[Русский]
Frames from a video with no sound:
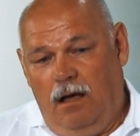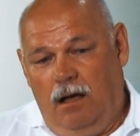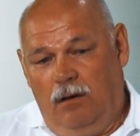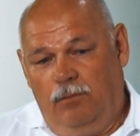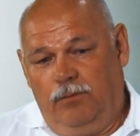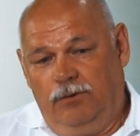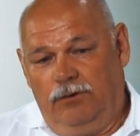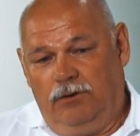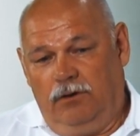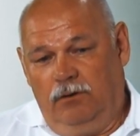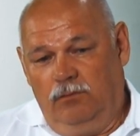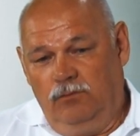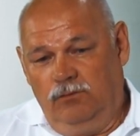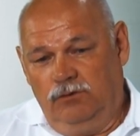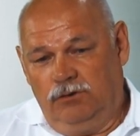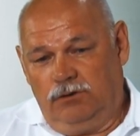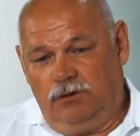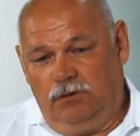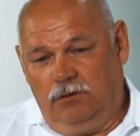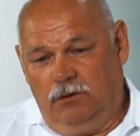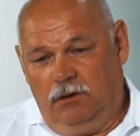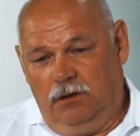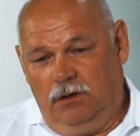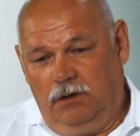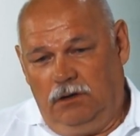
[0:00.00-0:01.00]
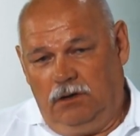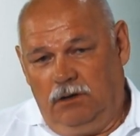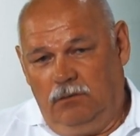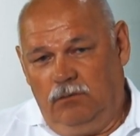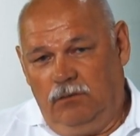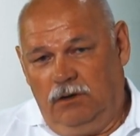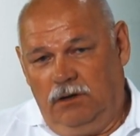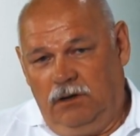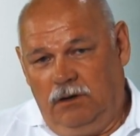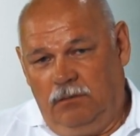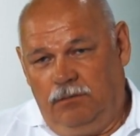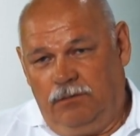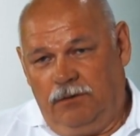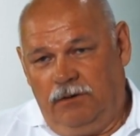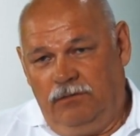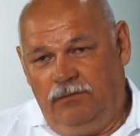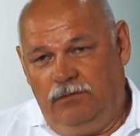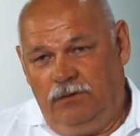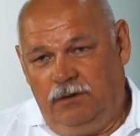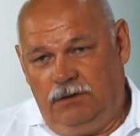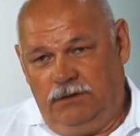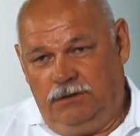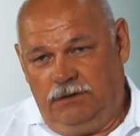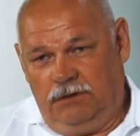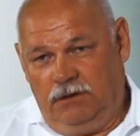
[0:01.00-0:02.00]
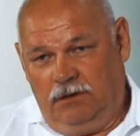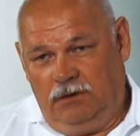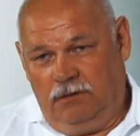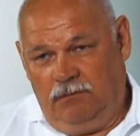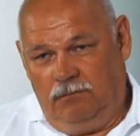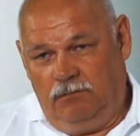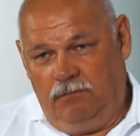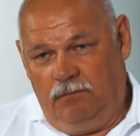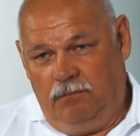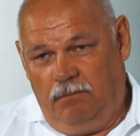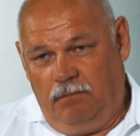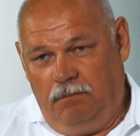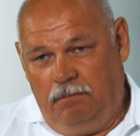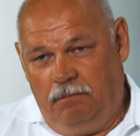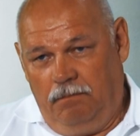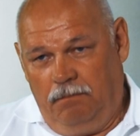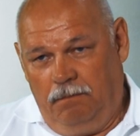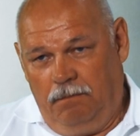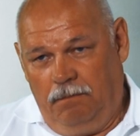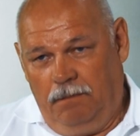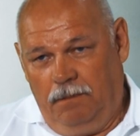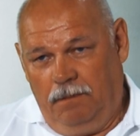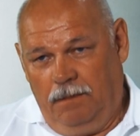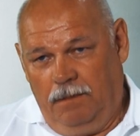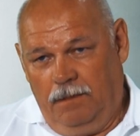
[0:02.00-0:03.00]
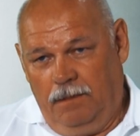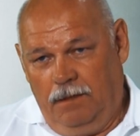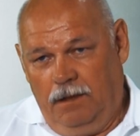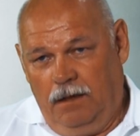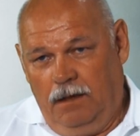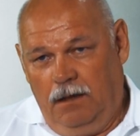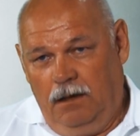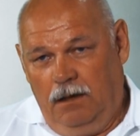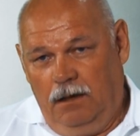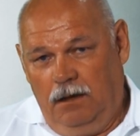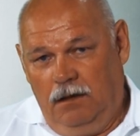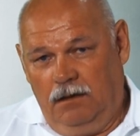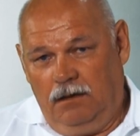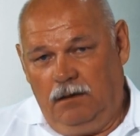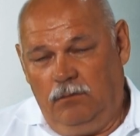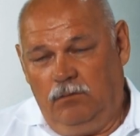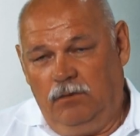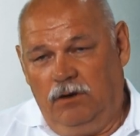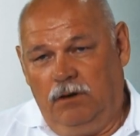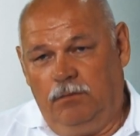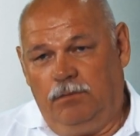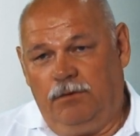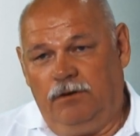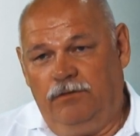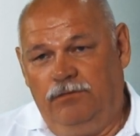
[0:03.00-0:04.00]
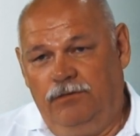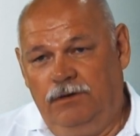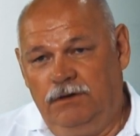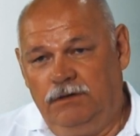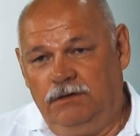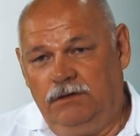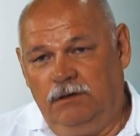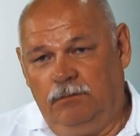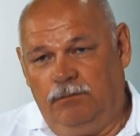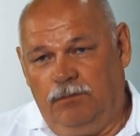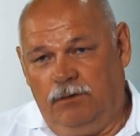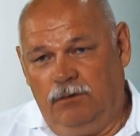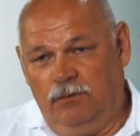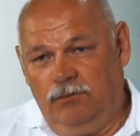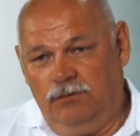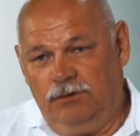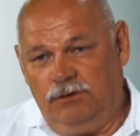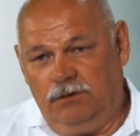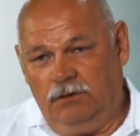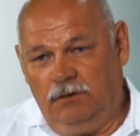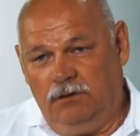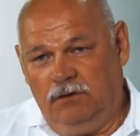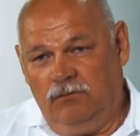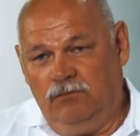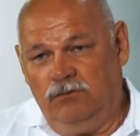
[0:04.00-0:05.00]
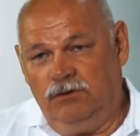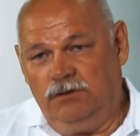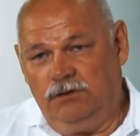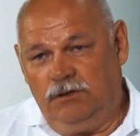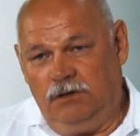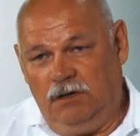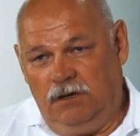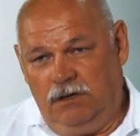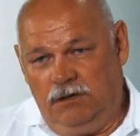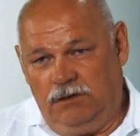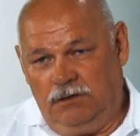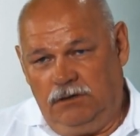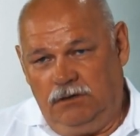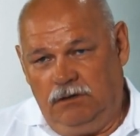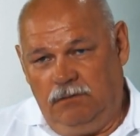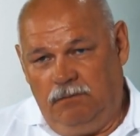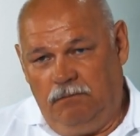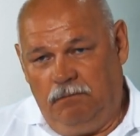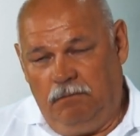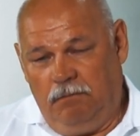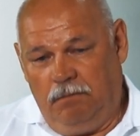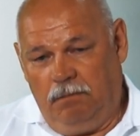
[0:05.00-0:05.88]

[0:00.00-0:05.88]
А потому что это моя профессия. Это моя профессия, полученная в училище.